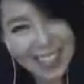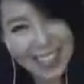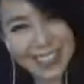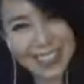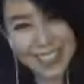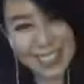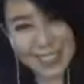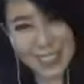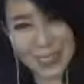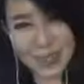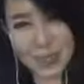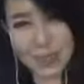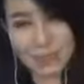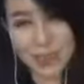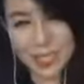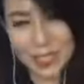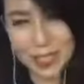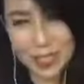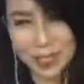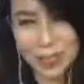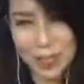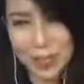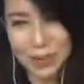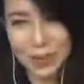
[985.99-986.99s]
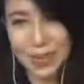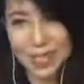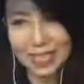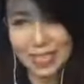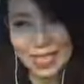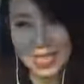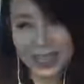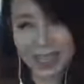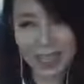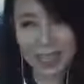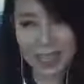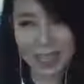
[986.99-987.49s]
其实我不是对我的
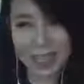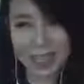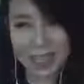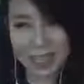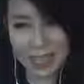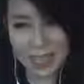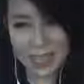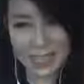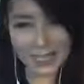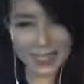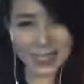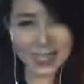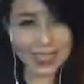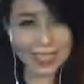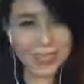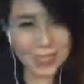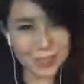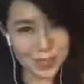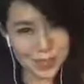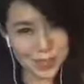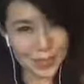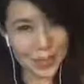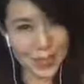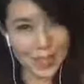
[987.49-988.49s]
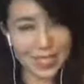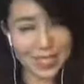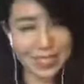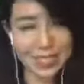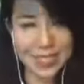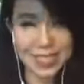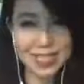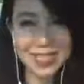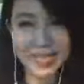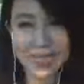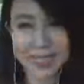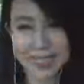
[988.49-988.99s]
啊学生，全部的
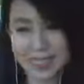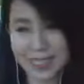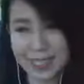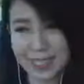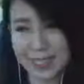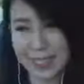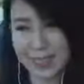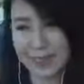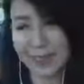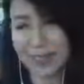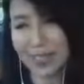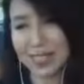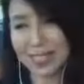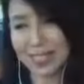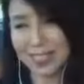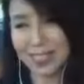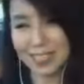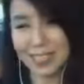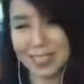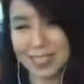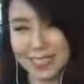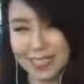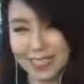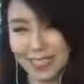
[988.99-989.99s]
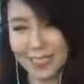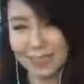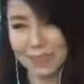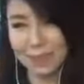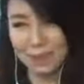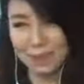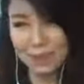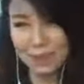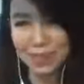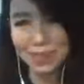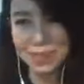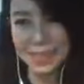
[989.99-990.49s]
学生很失望啦。只是，
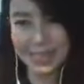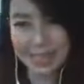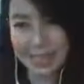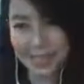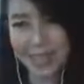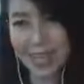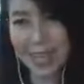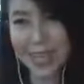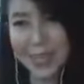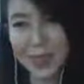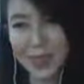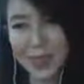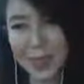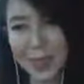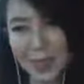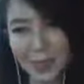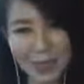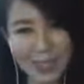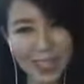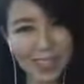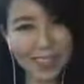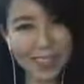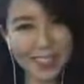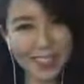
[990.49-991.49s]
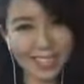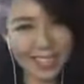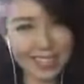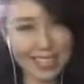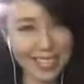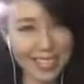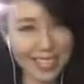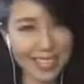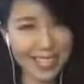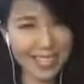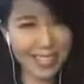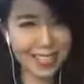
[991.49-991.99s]
可能还对不到
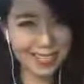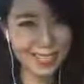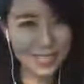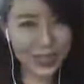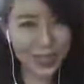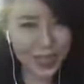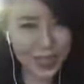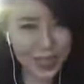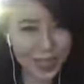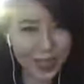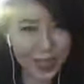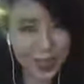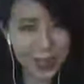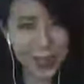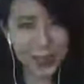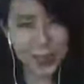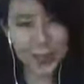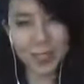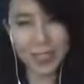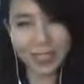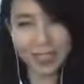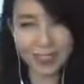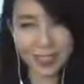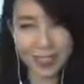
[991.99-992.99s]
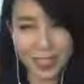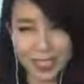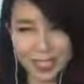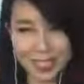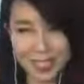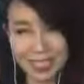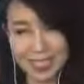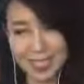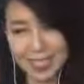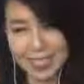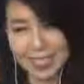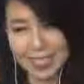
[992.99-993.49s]
新的啦，能够找到对到
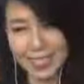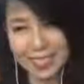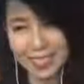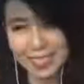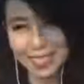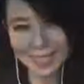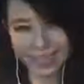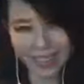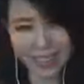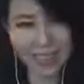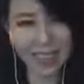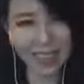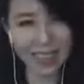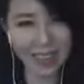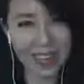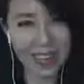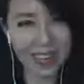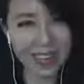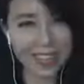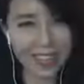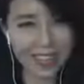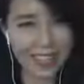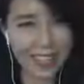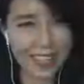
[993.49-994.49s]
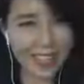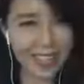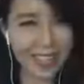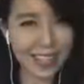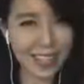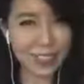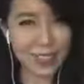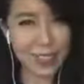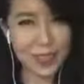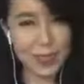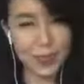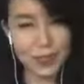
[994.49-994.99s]
新的，其实很少啦。
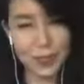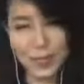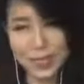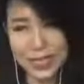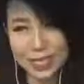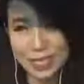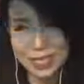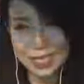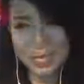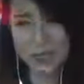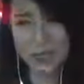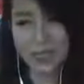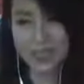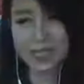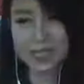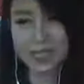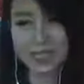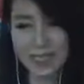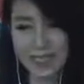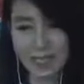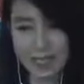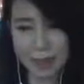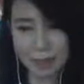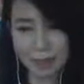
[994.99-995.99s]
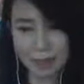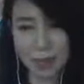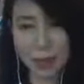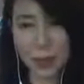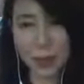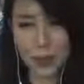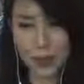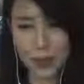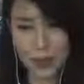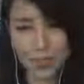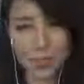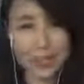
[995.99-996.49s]
嗯，因为我觉得我时间很宝
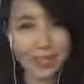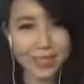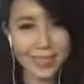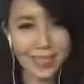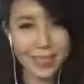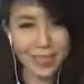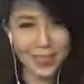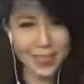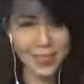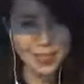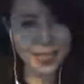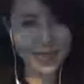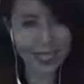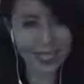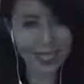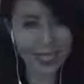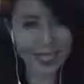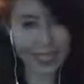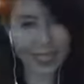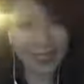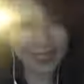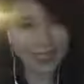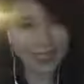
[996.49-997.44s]
贵，所以我想，